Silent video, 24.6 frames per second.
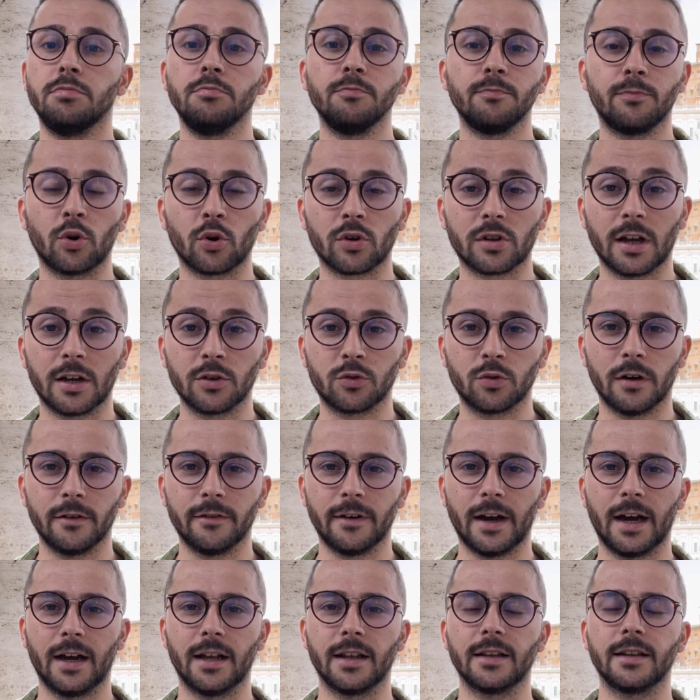portato
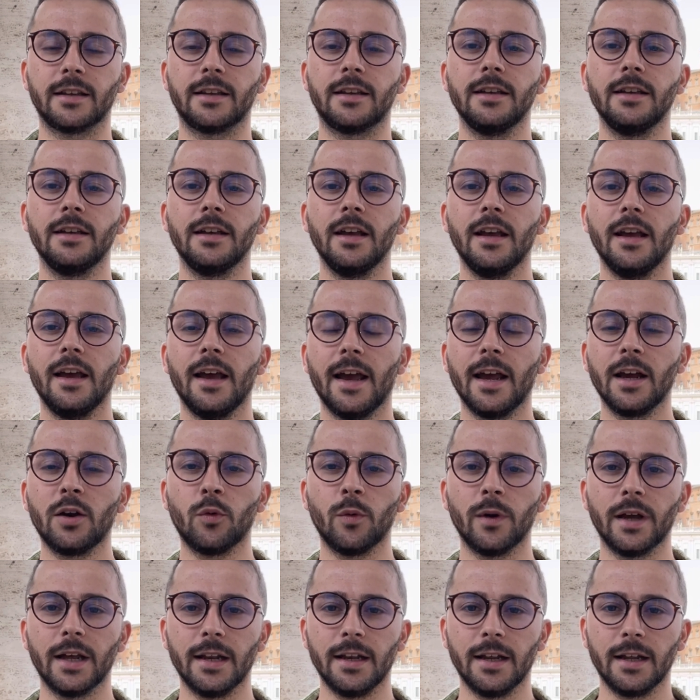avanti è
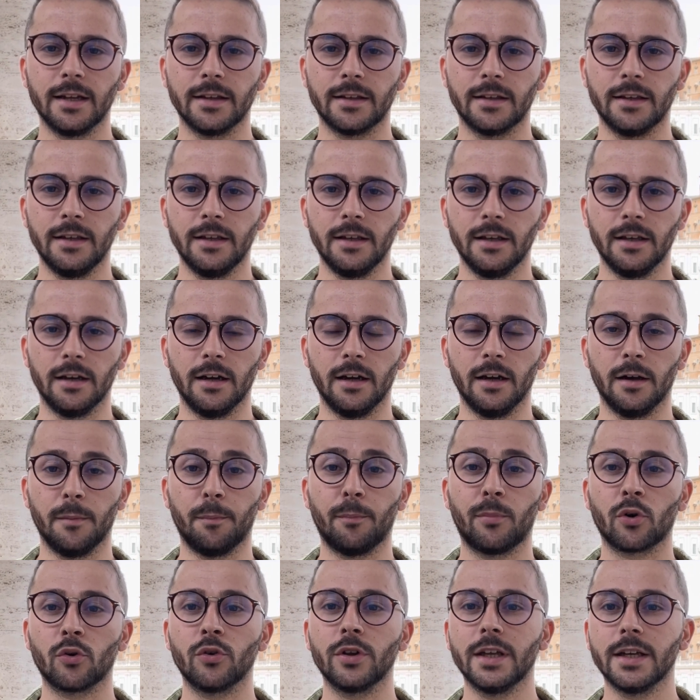quella di eh,
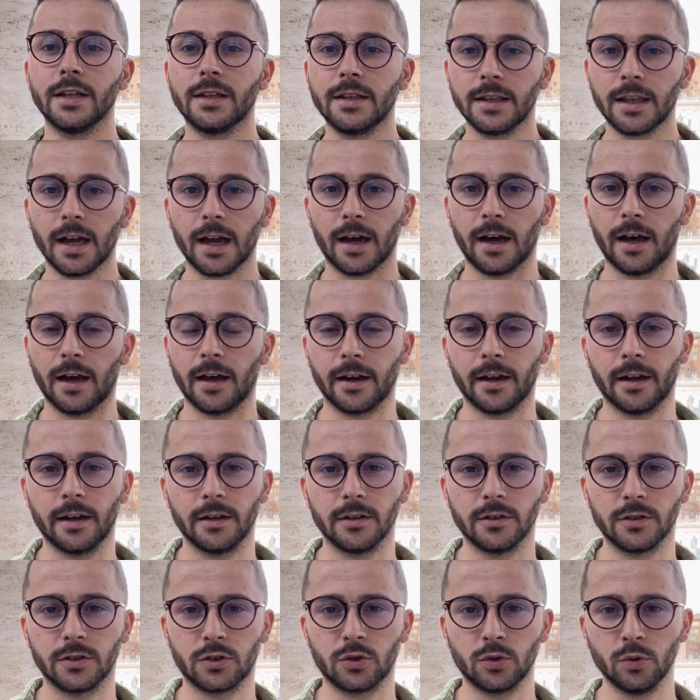proiettare
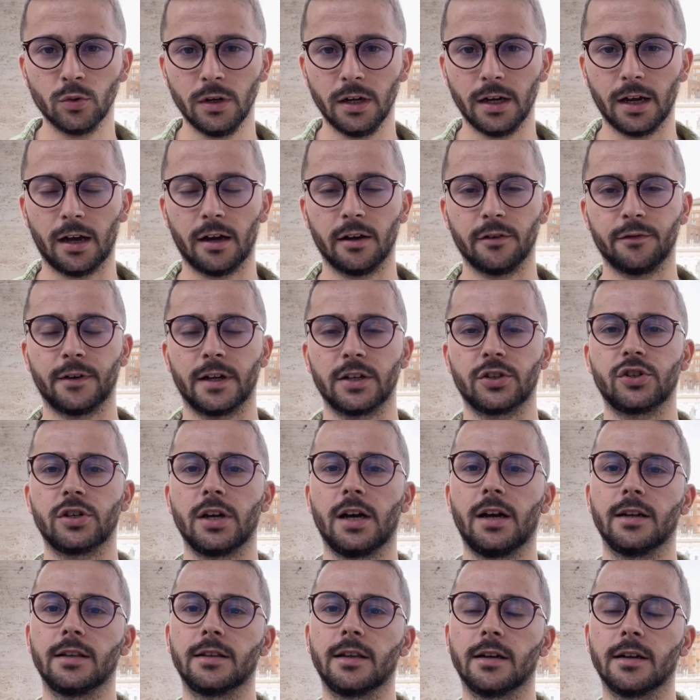sulla
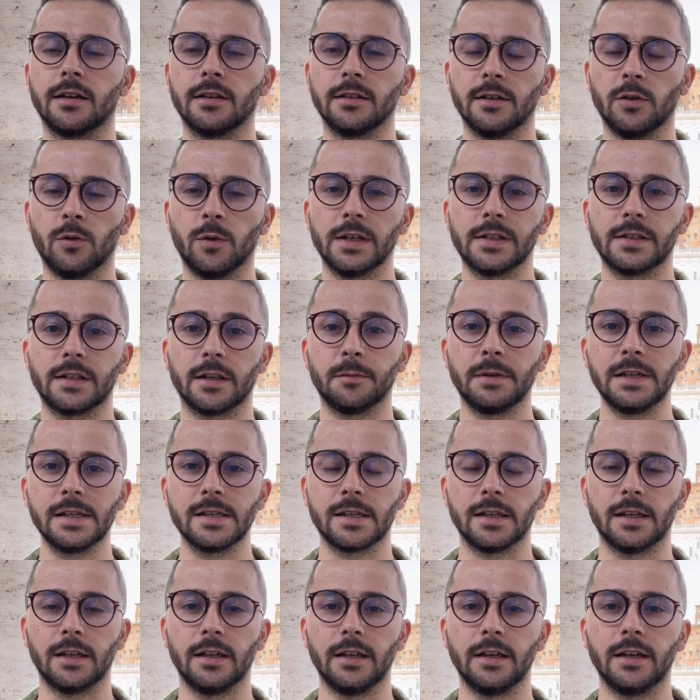facciata di questa
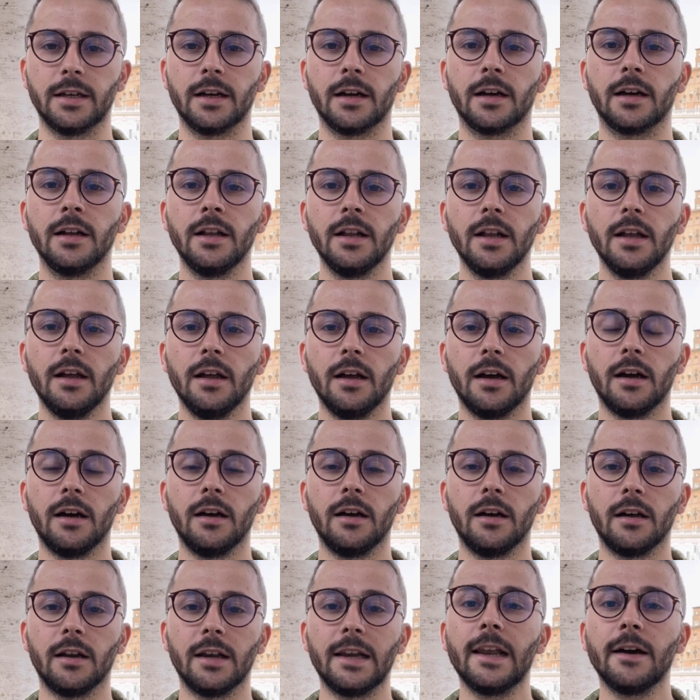basilica
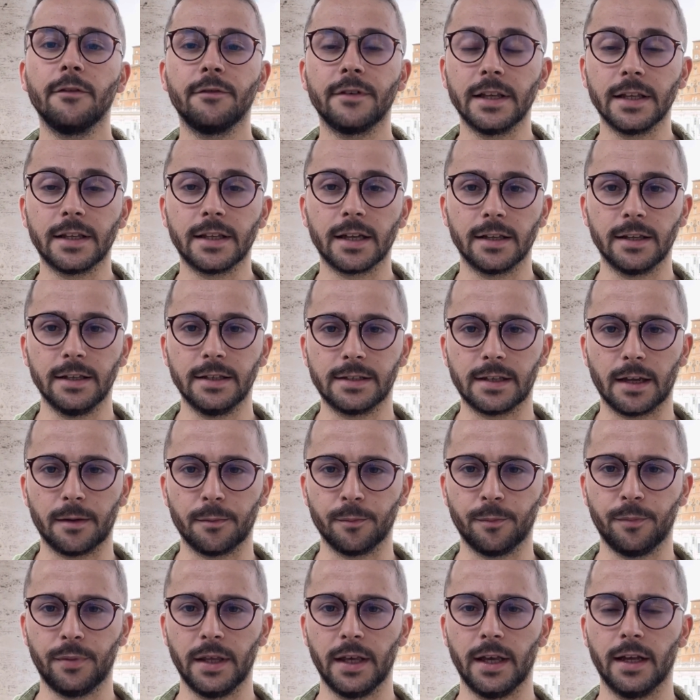eh, la vita di
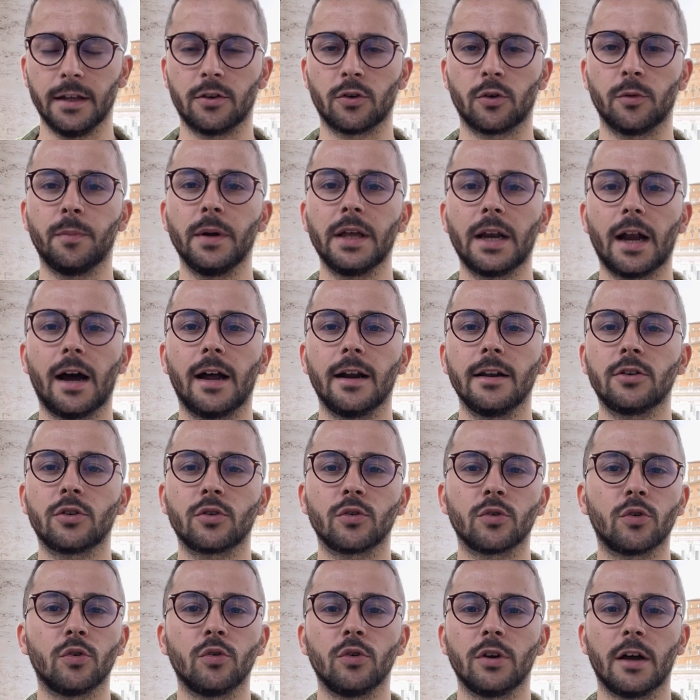San Pietro,
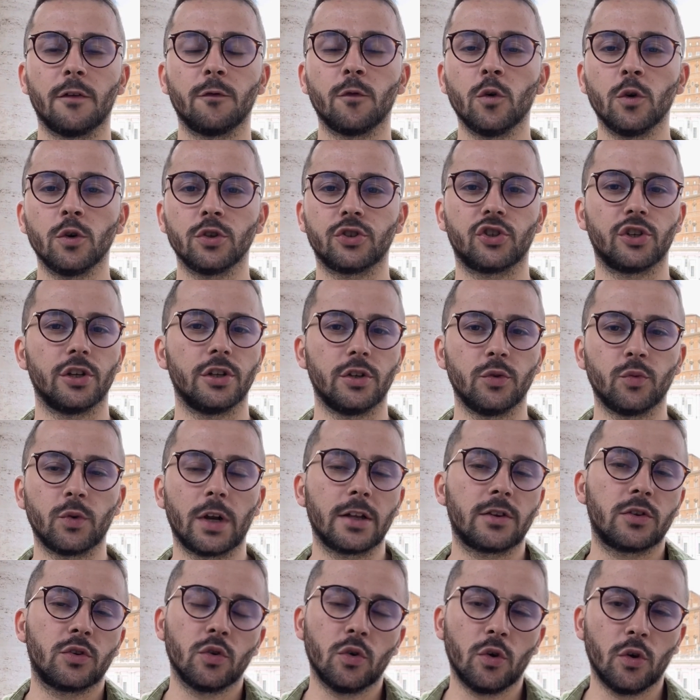peraltro con la voce di un
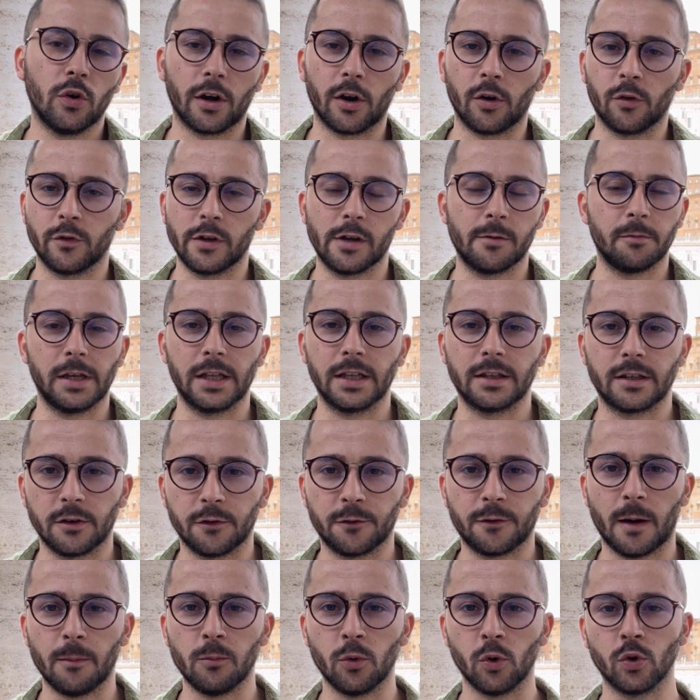attore ovviamente
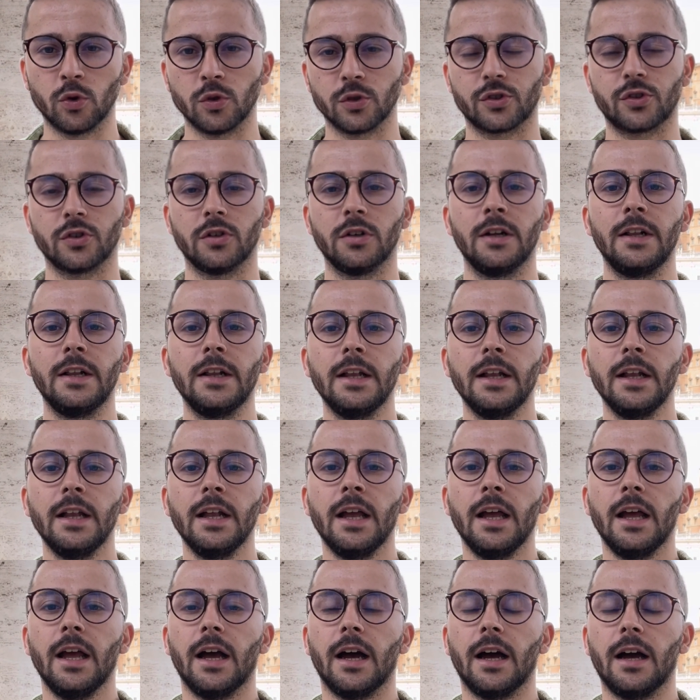famoso
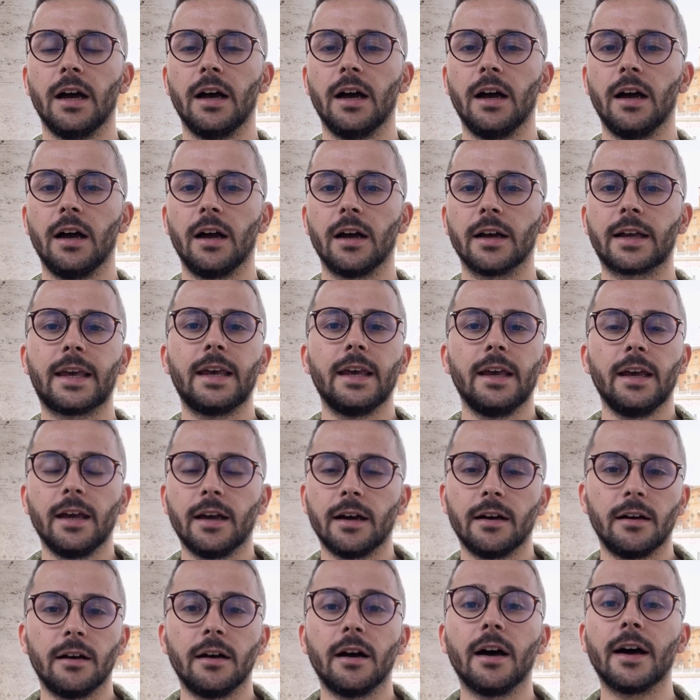eh, che
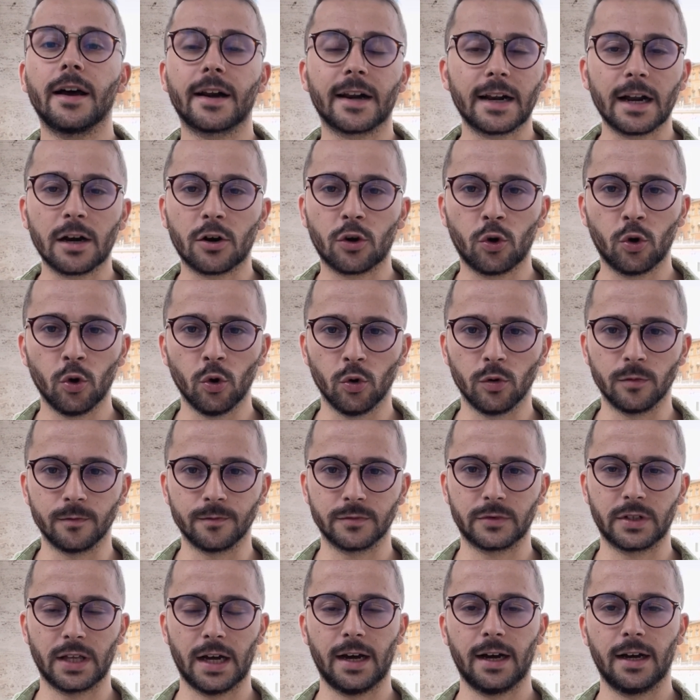eh,
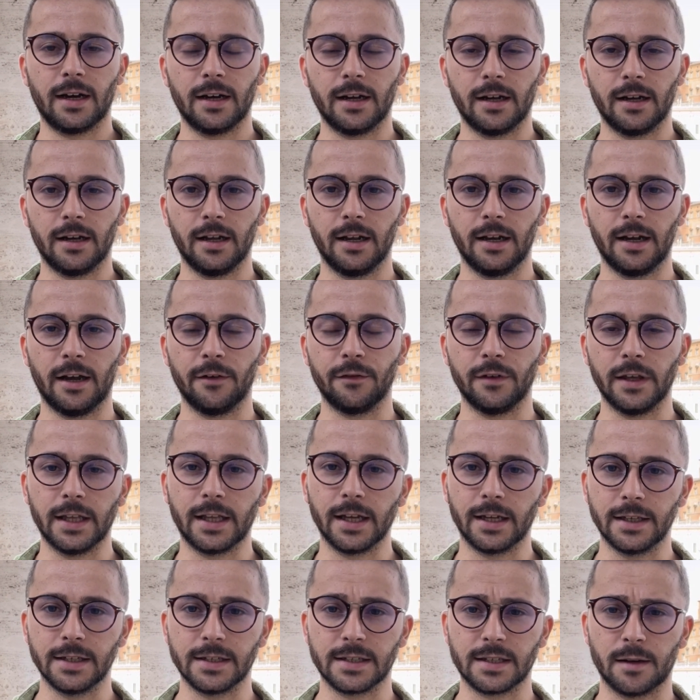racconta eh, la
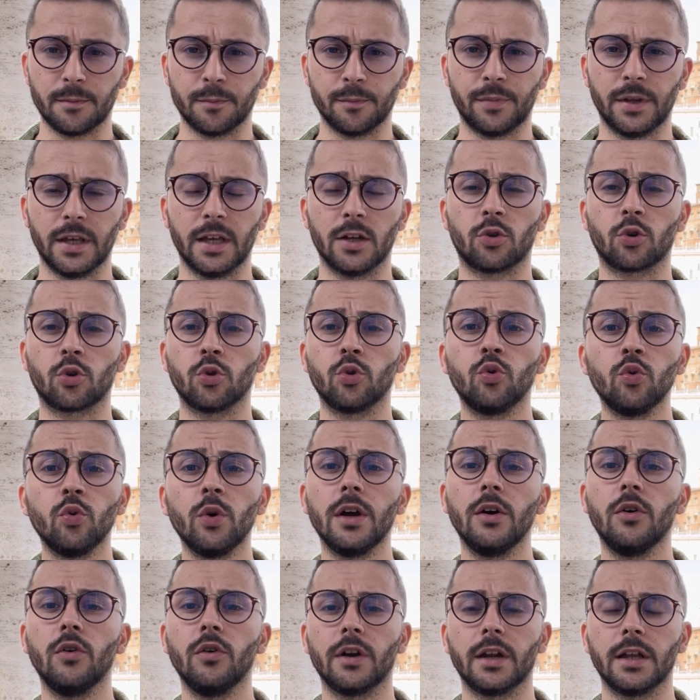vita di San Pietro, due
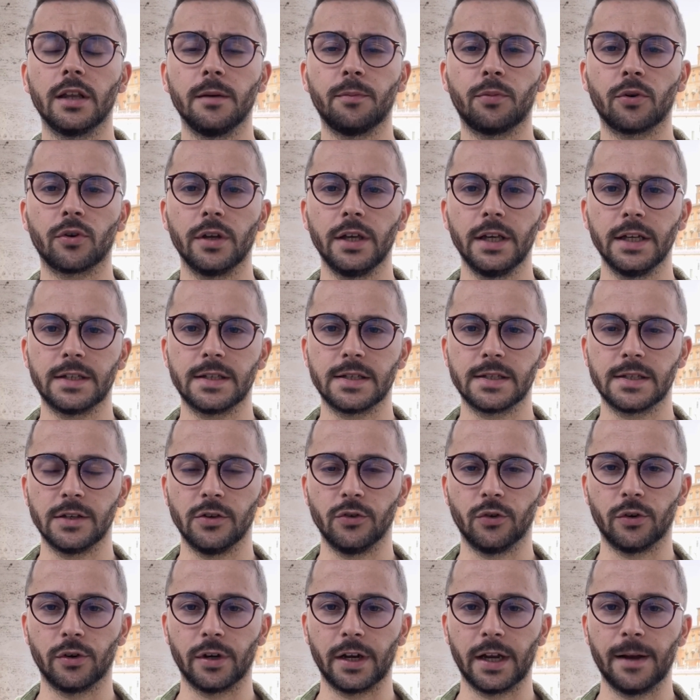ore di
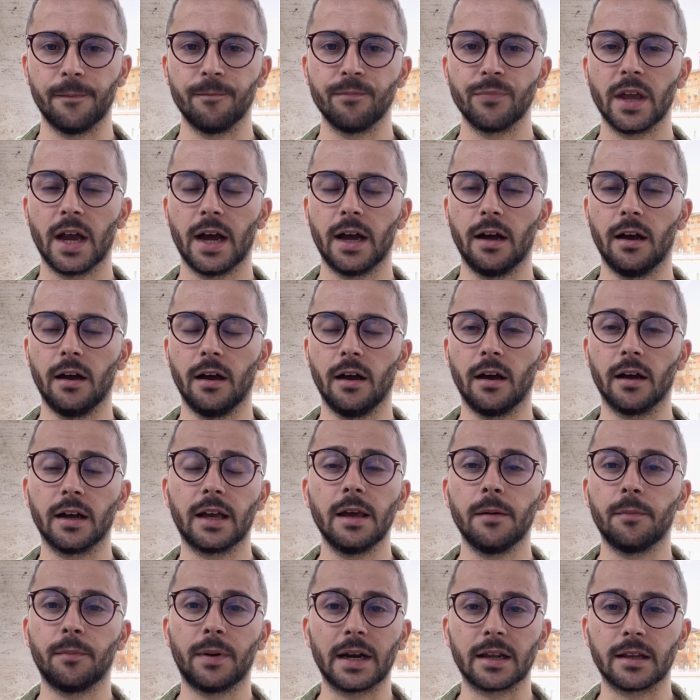proiezione eh,
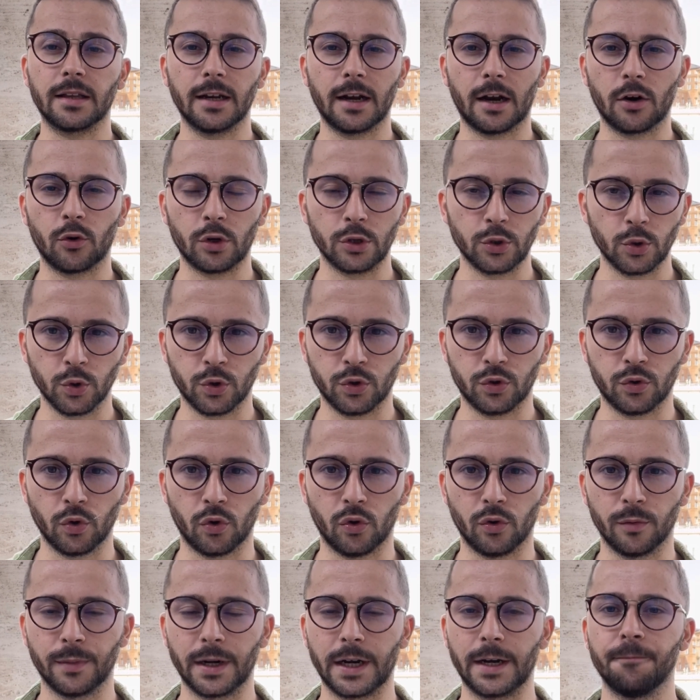che partiranno ad
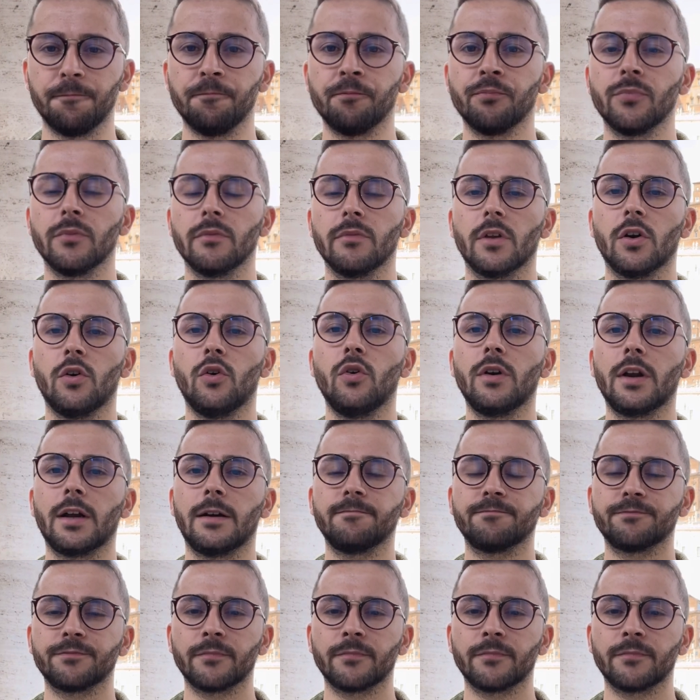ottobre. Ora,